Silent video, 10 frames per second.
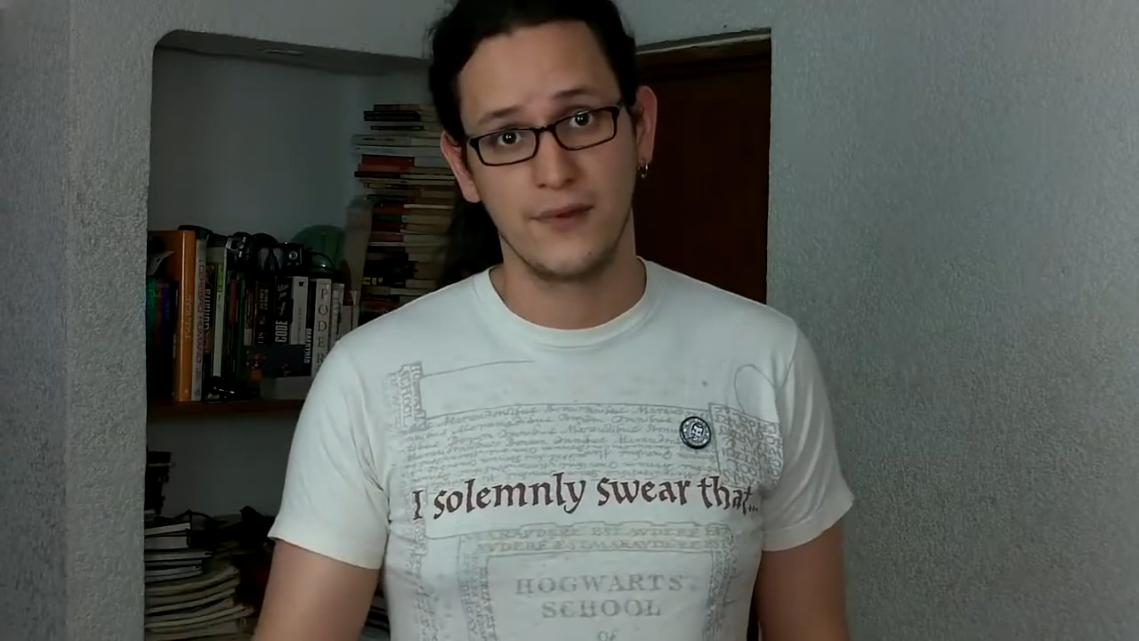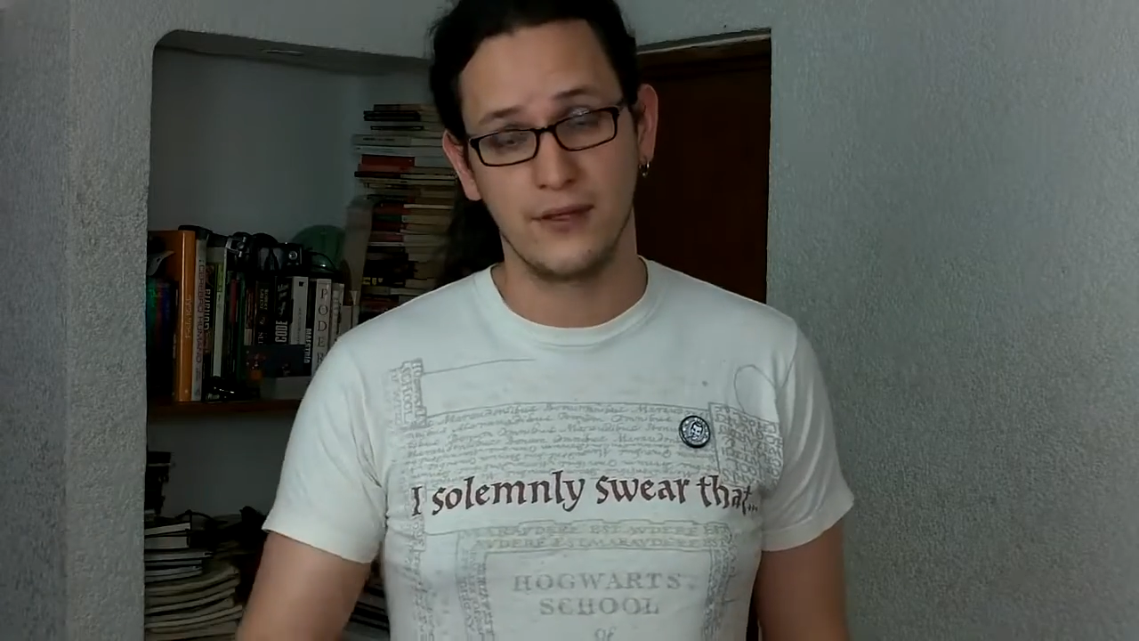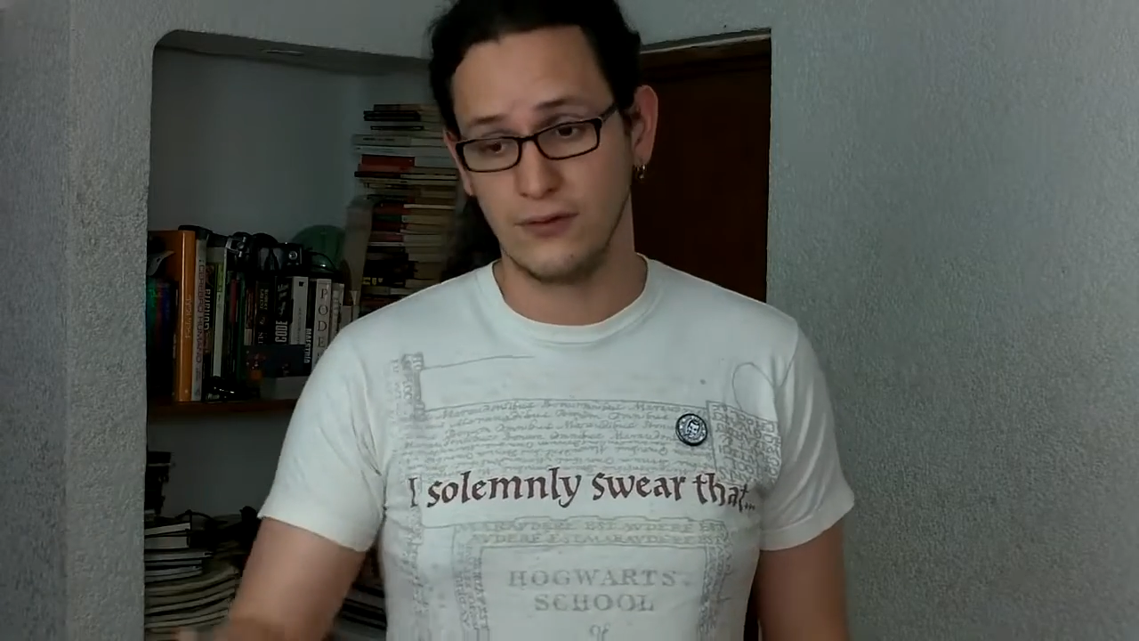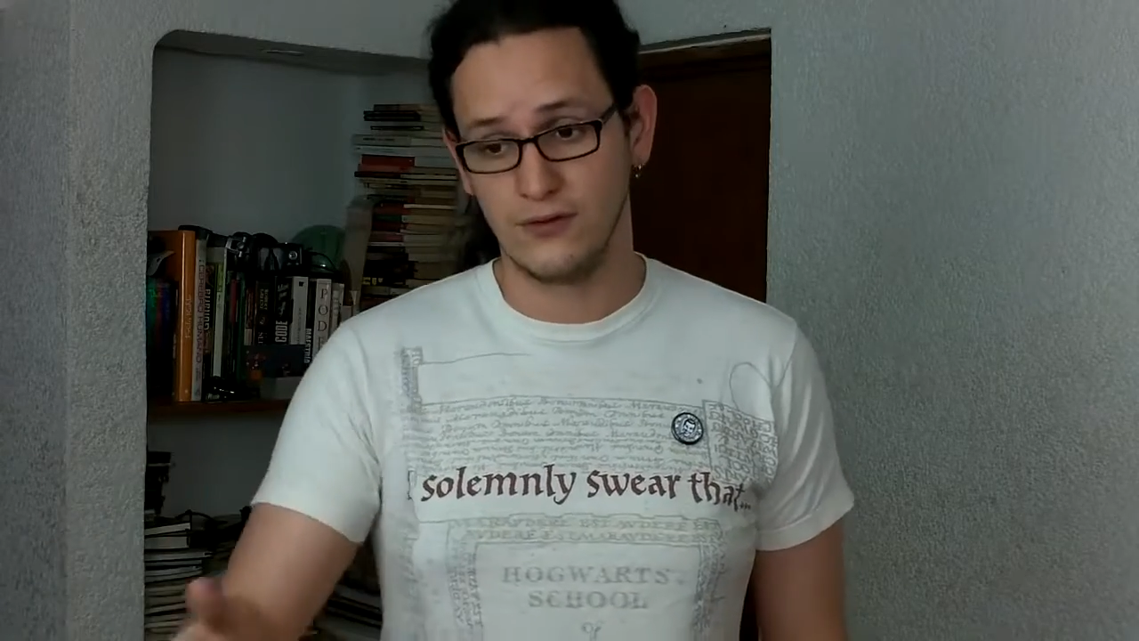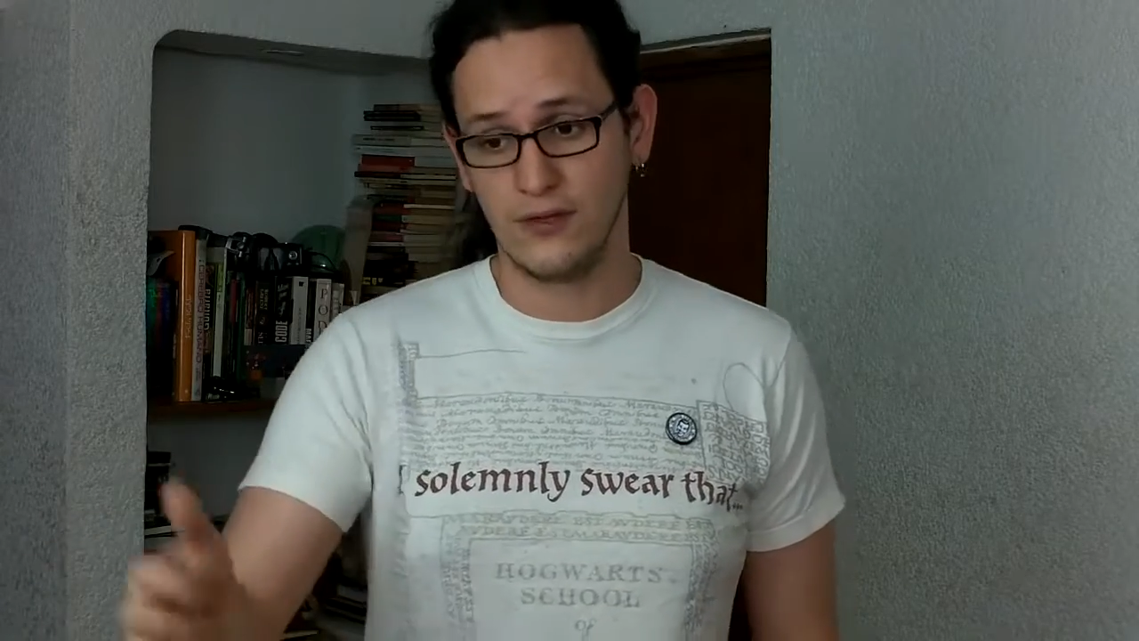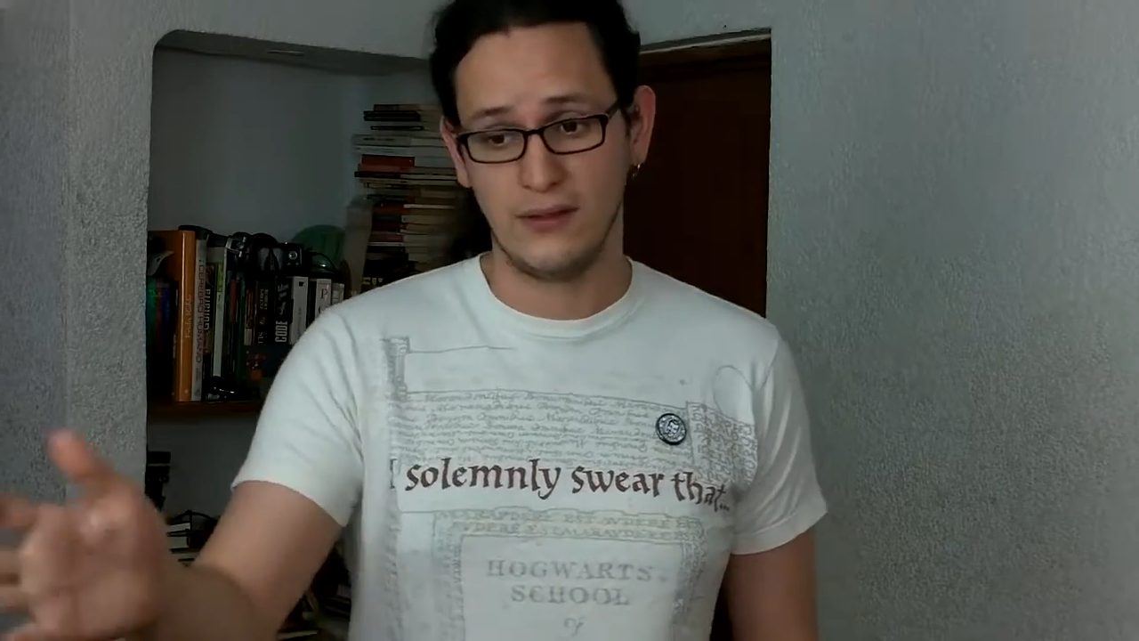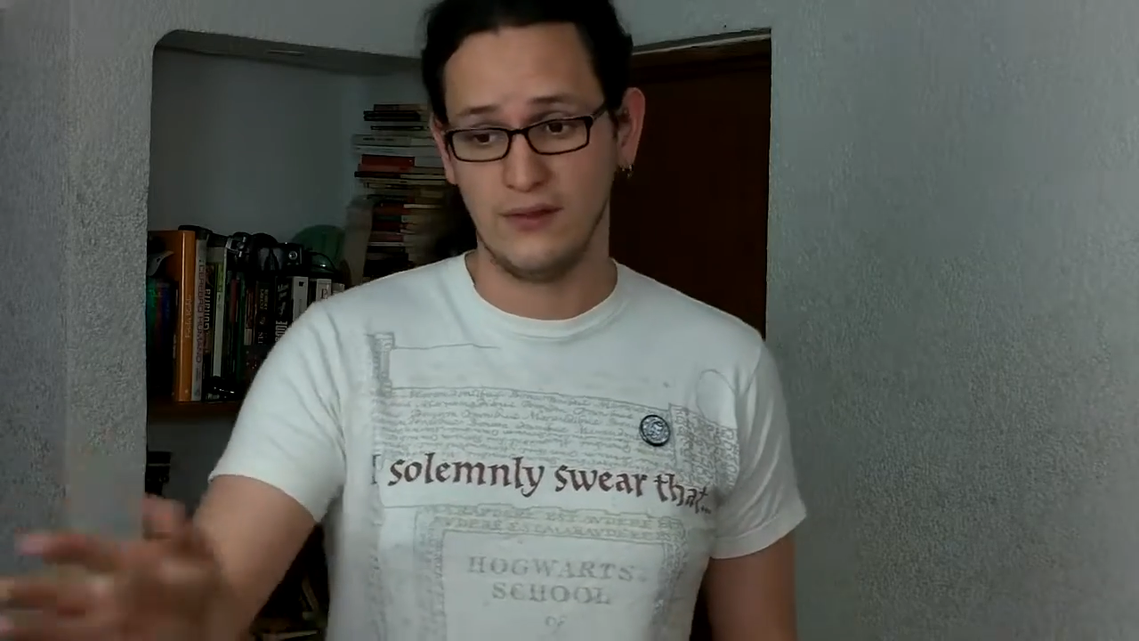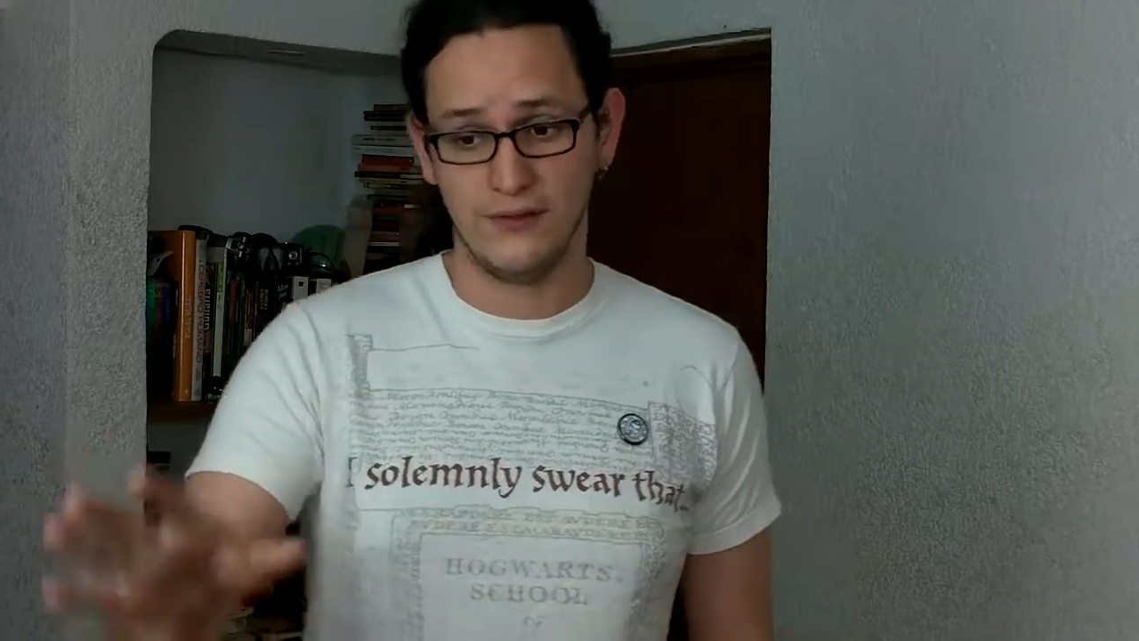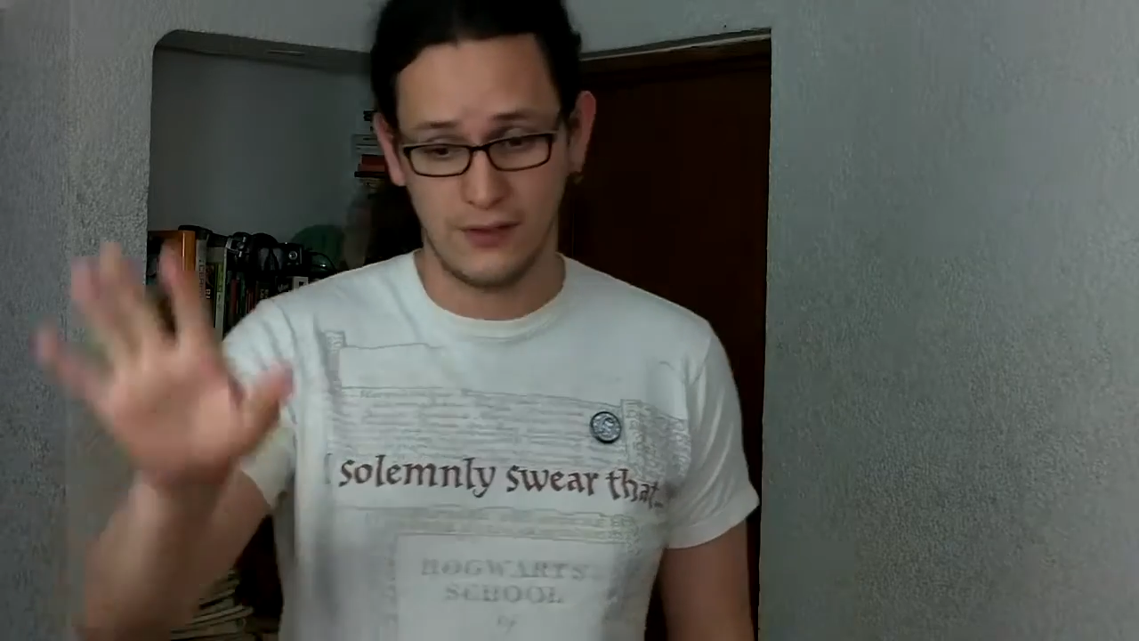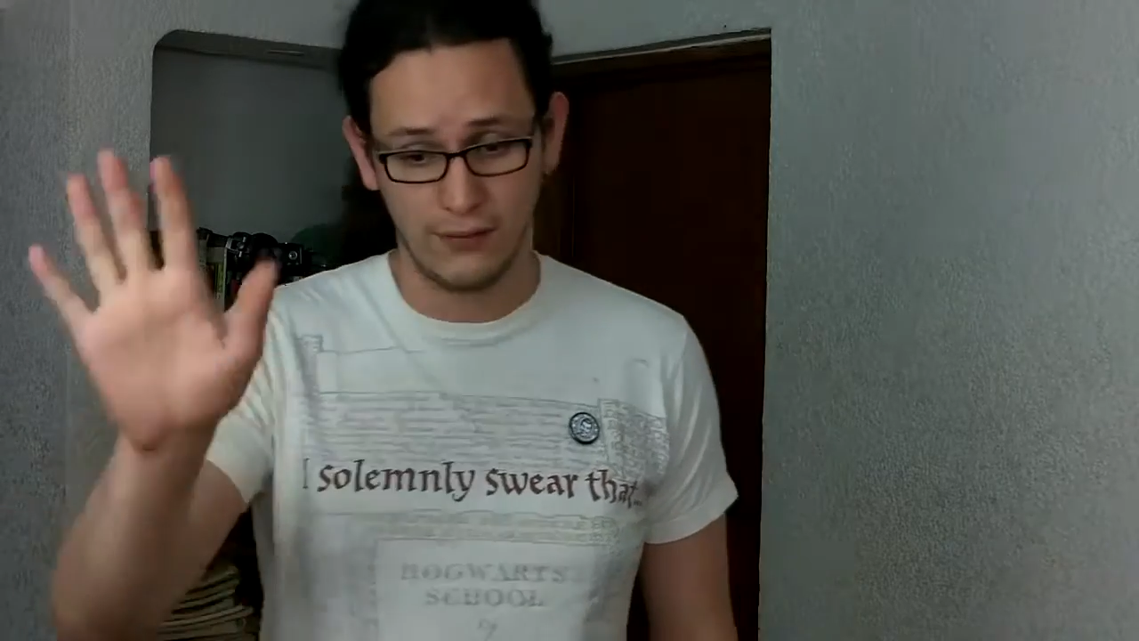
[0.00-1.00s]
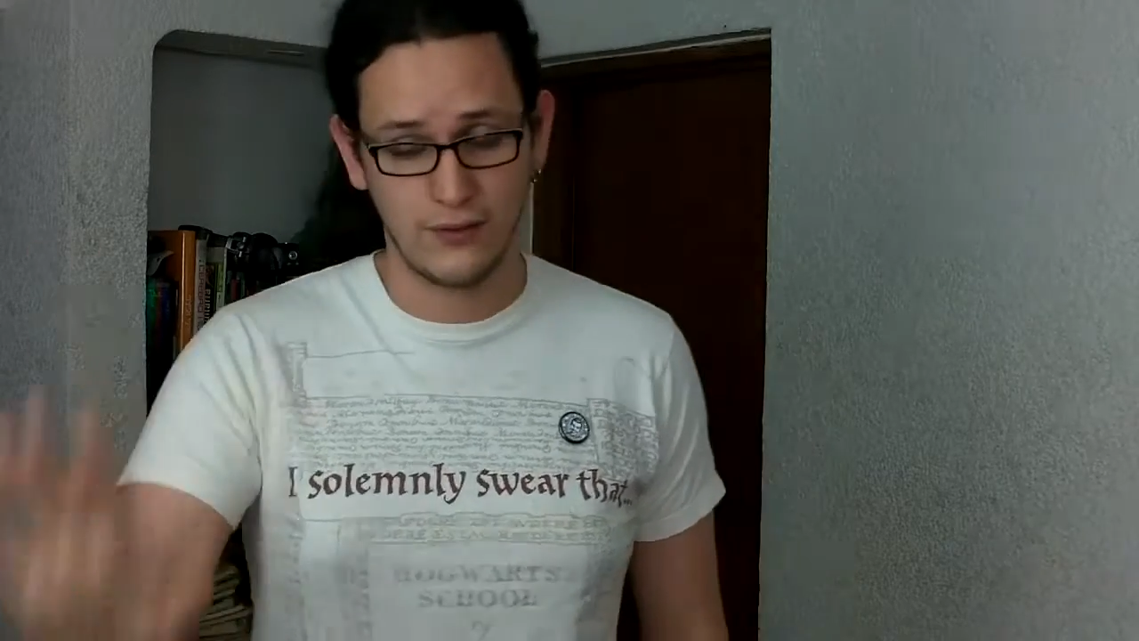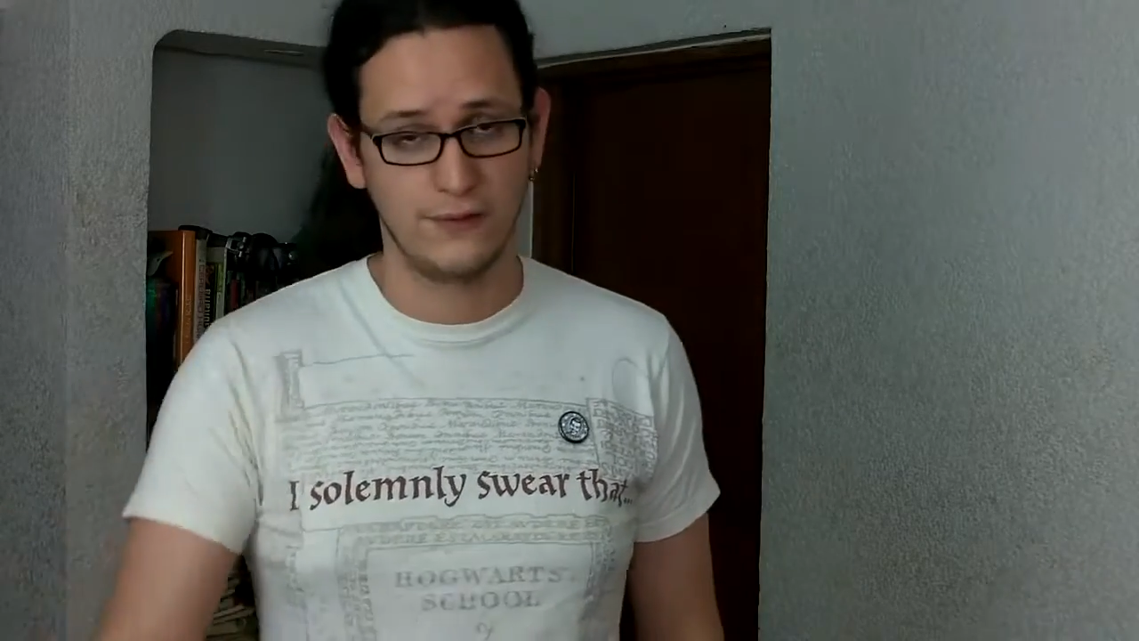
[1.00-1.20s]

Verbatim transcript: y entonces ella te dice que no